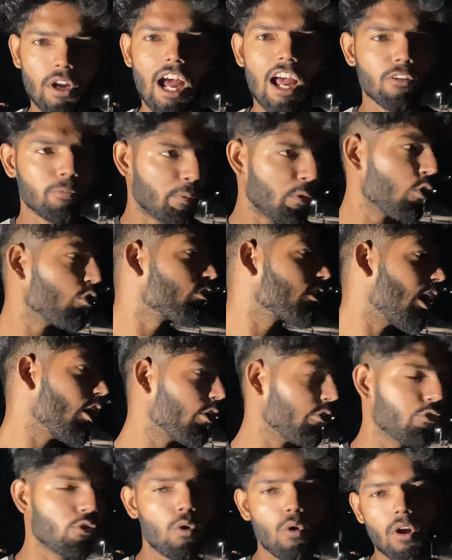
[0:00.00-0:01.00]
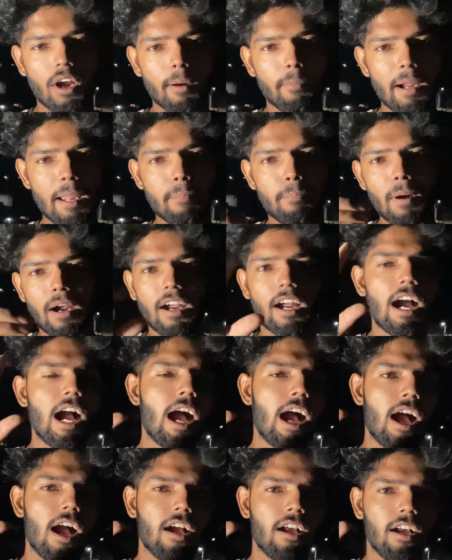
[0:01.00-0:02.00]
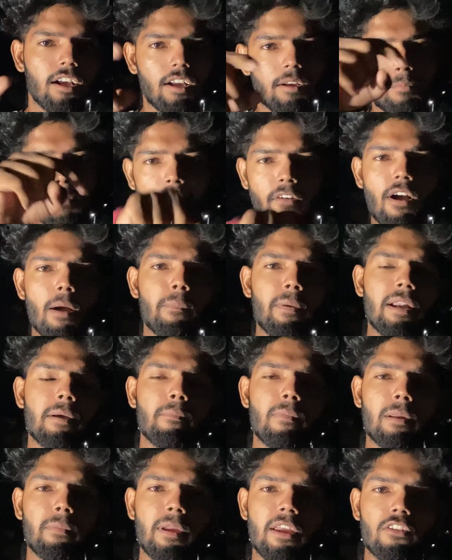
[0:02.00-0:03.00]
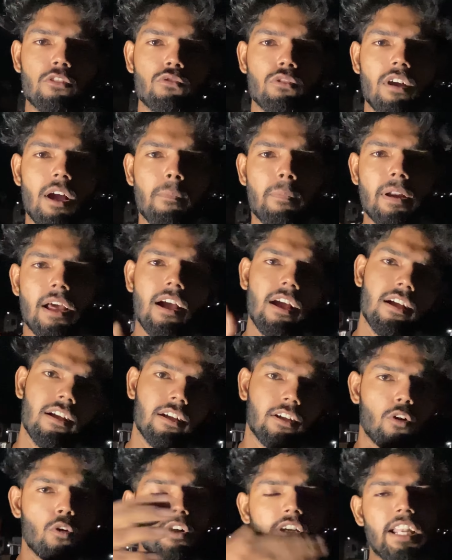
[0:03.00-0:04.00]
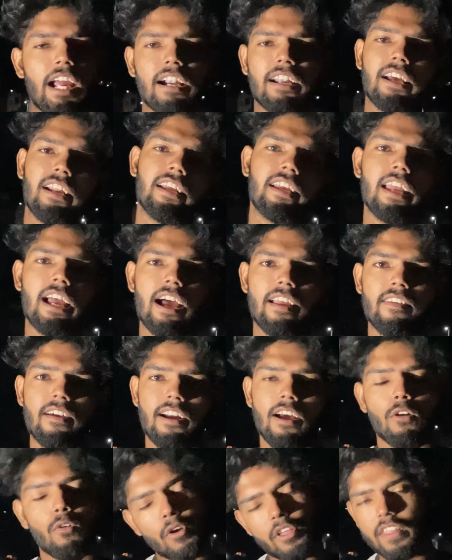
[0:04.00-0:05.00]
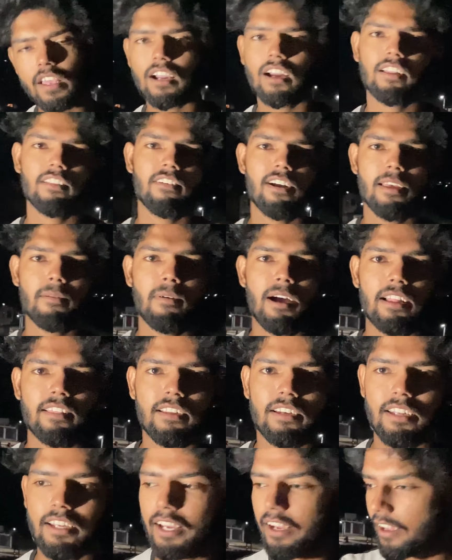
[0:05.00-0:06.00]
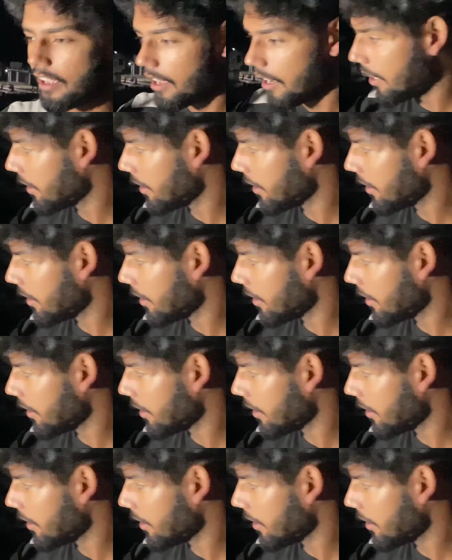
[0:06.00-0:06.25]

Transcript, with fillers: आस पड़ोस का जो होगा भाई पक्का मैं वहाँ पे नंबर भेज दूंगा अपना कांटेक्ट करके आ जाना कोई दिक्कत वाली बात नहीं है